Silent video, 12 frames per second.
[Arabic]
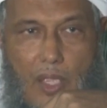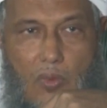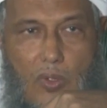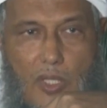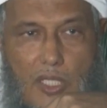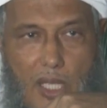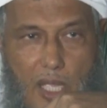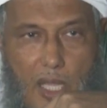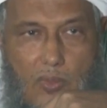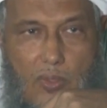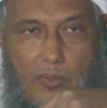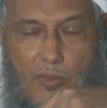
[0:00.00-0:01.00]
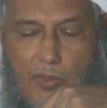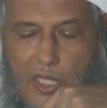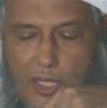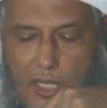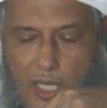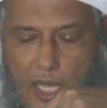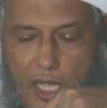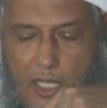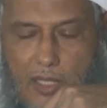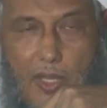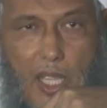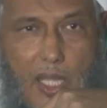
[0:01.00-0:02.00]
هو جهاد من
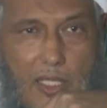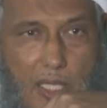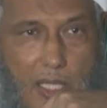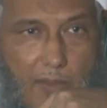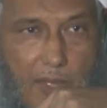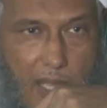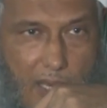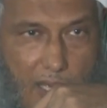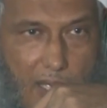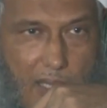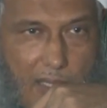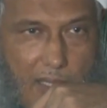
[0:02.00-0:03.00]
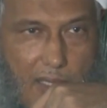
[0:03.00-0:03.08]
مقتضيات بيعتك مع الله